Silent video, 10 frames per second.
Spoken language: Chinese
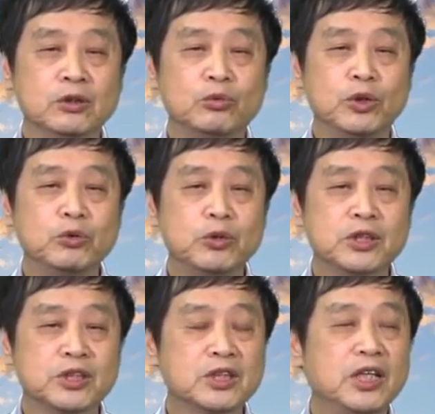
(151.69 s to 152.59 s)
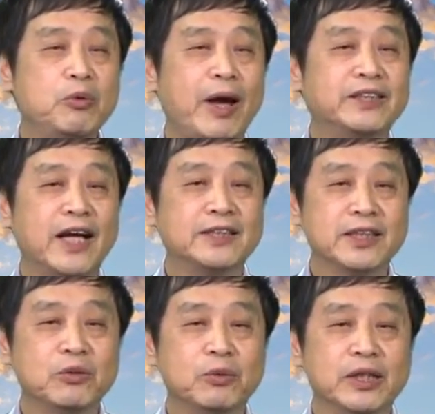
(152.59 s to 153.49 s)
军区司令员兼
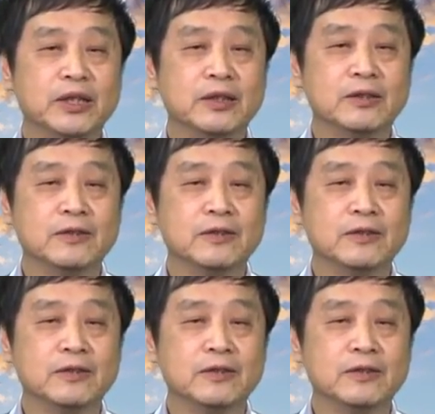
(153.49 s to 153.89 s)
政委。